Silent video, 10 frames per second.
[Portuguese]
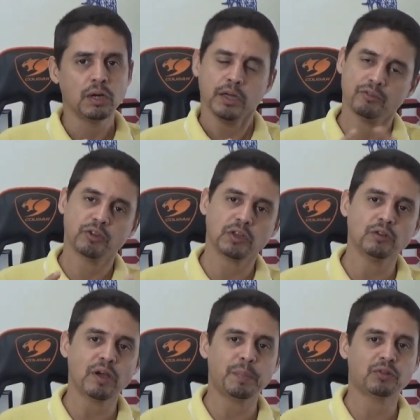E você não
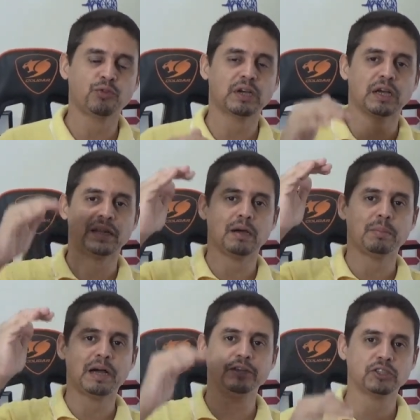vai precificar nem a
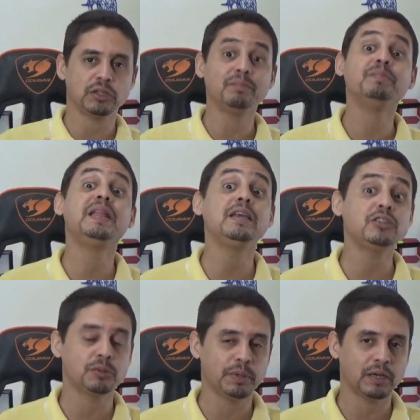mais, nem
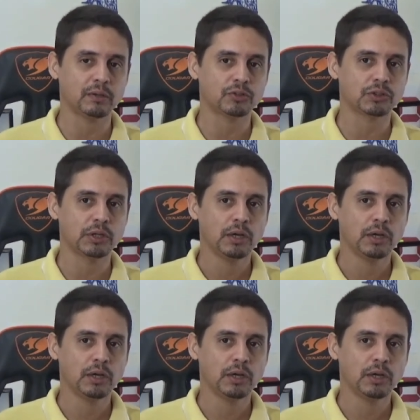de menos.